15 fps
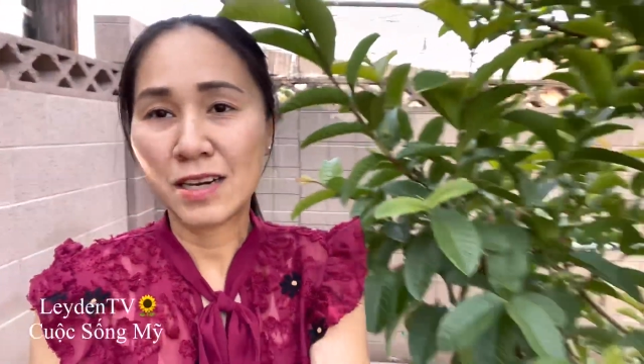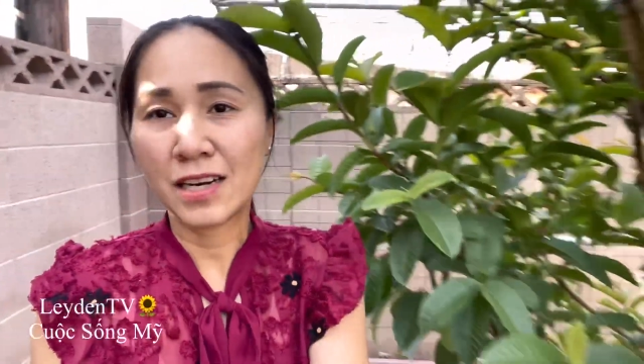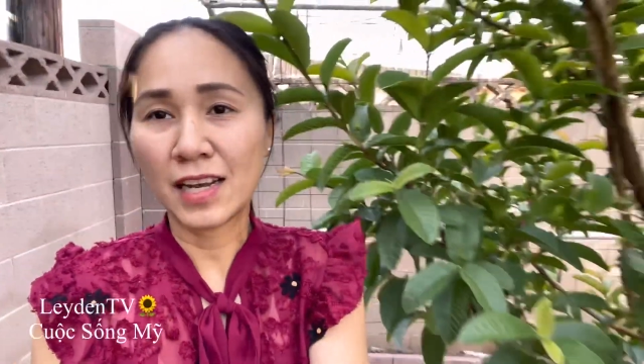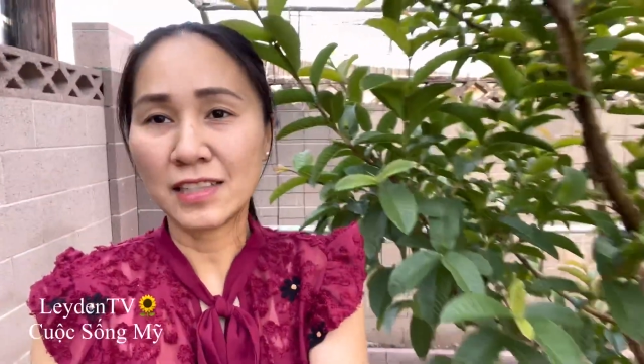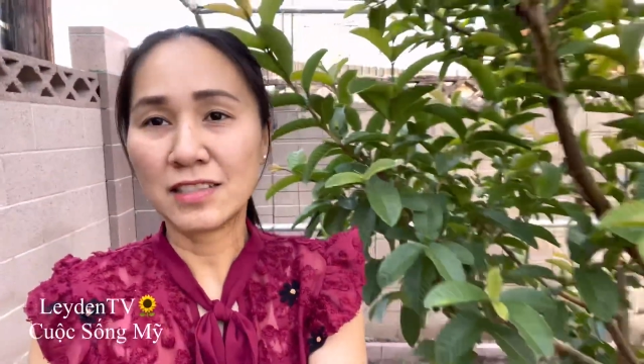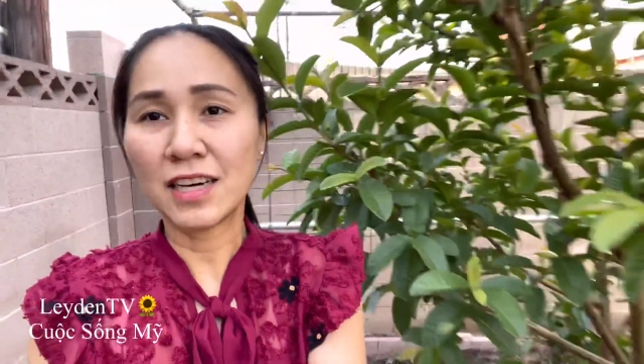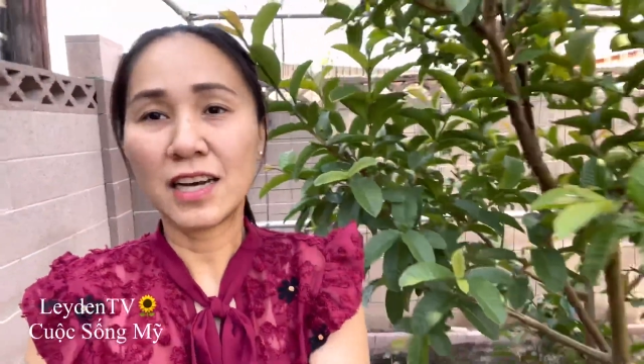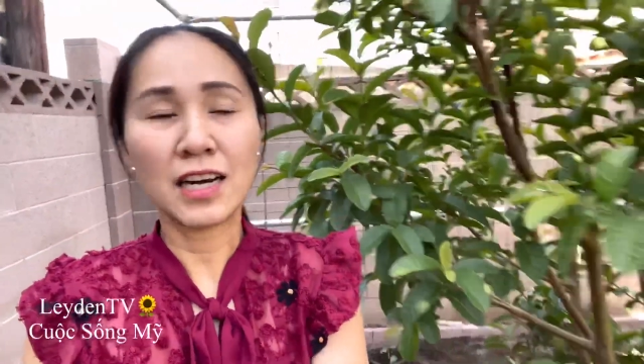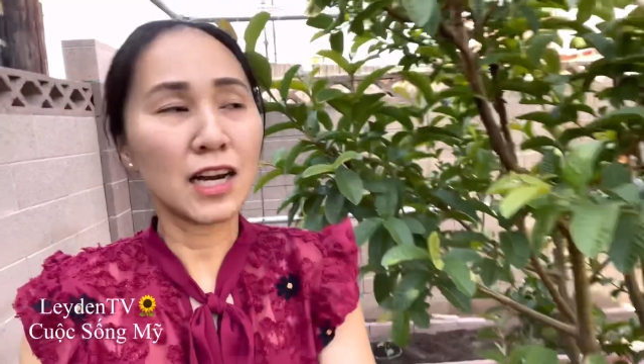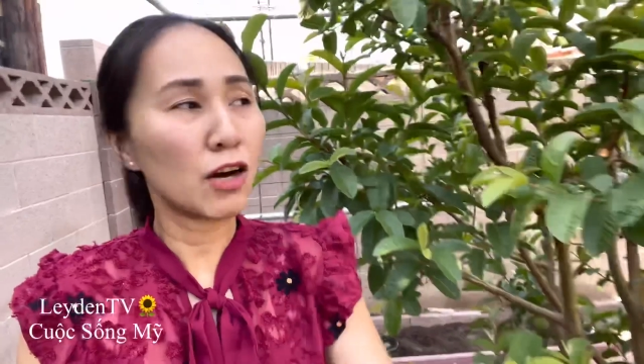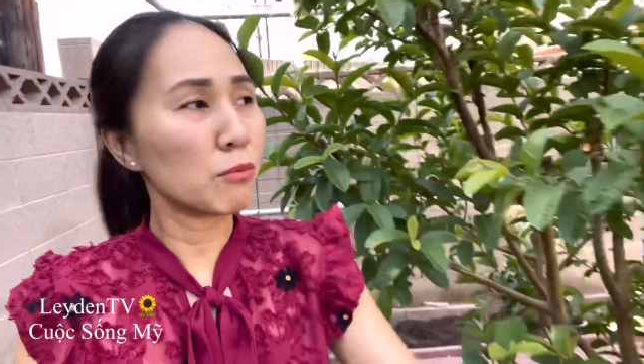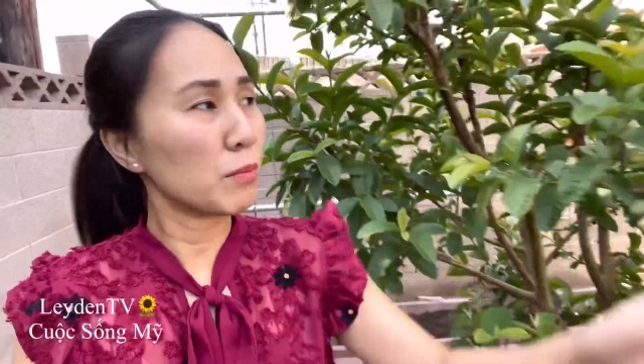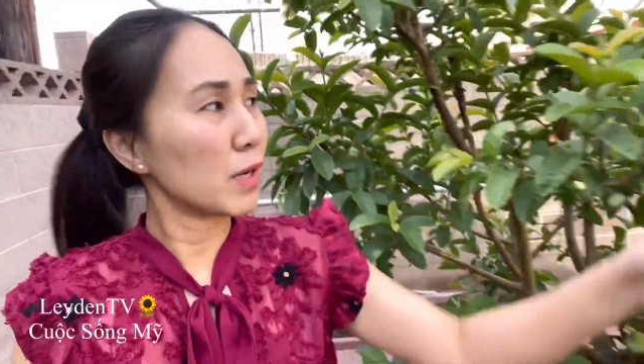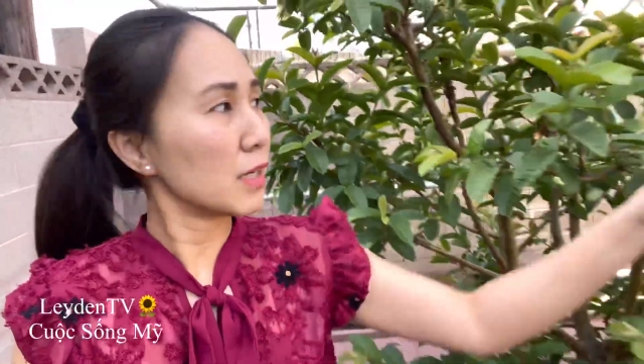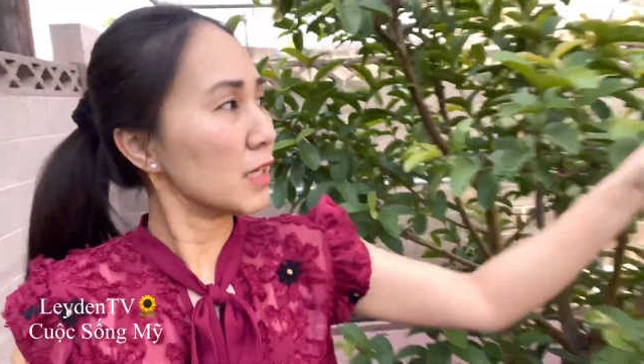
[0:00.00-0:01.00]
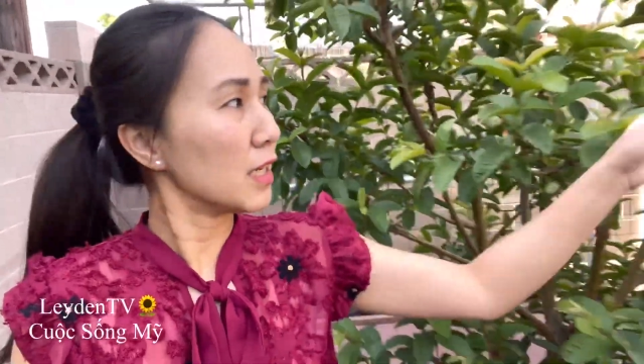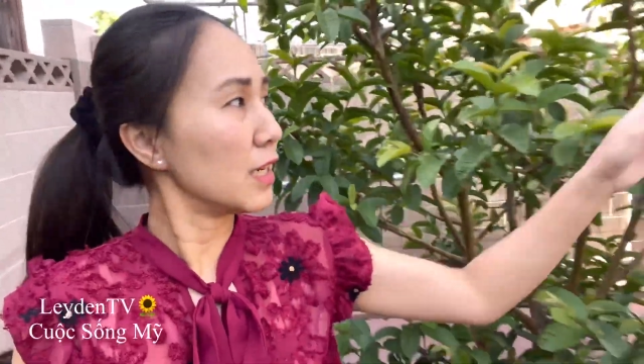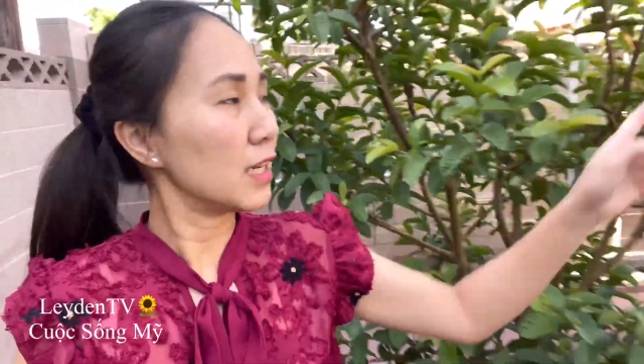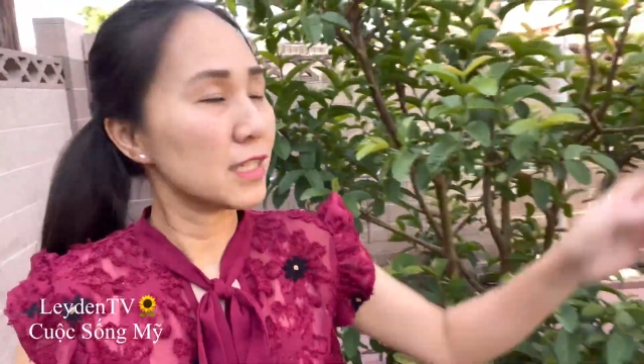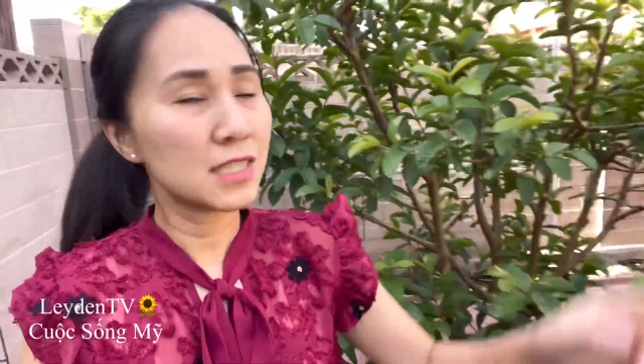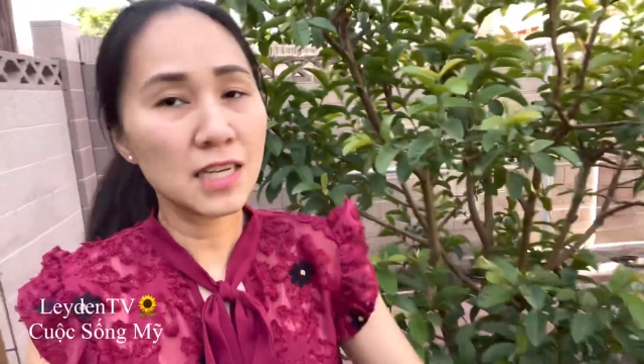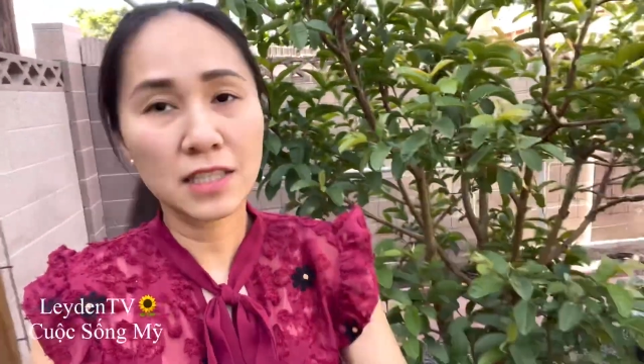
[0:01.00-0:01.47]
Để cho anh Long mình đi
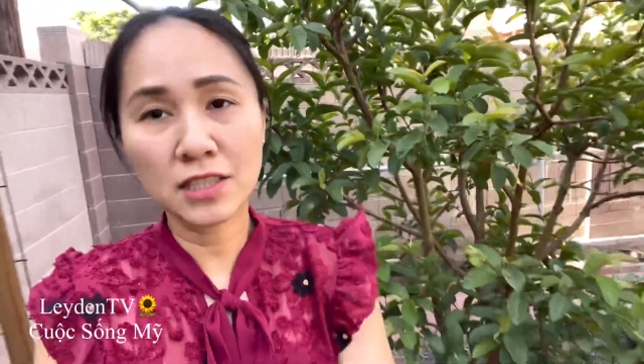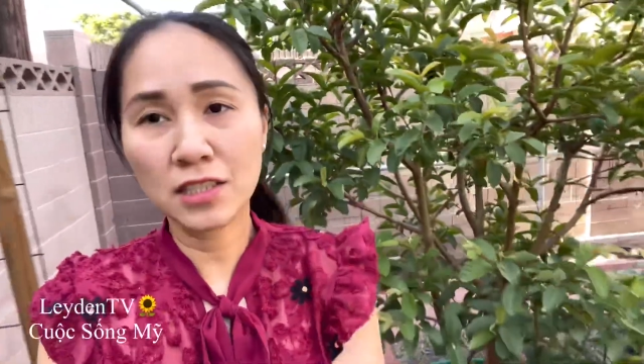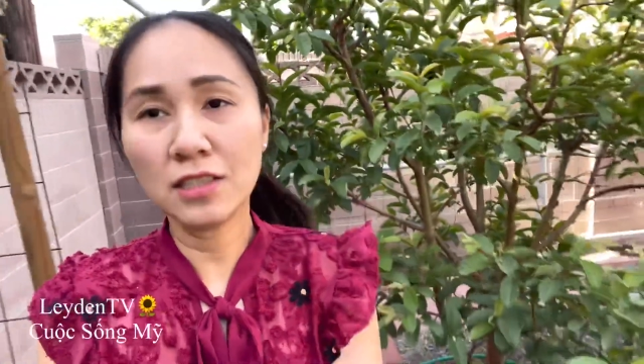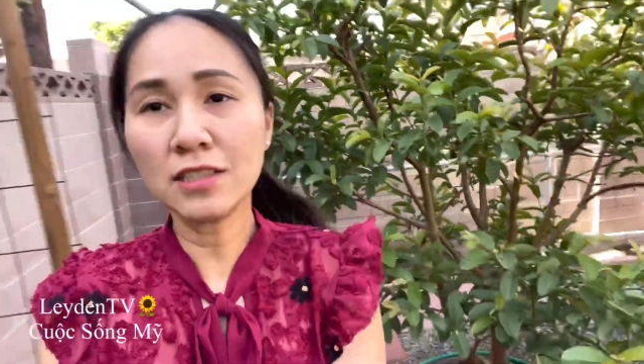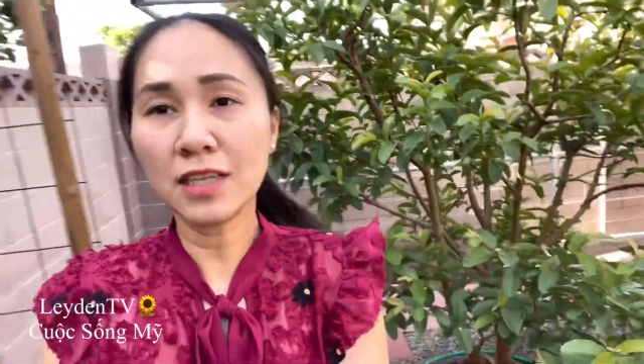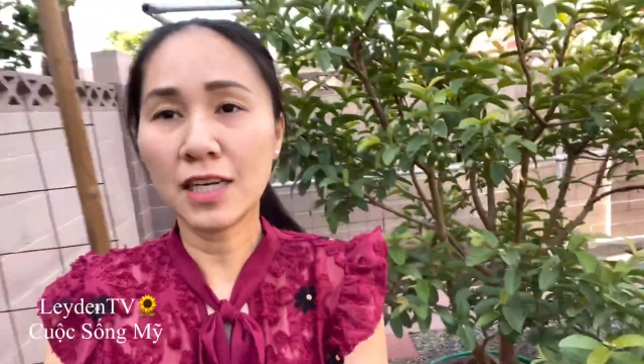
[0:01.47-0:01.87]
lên sân trước,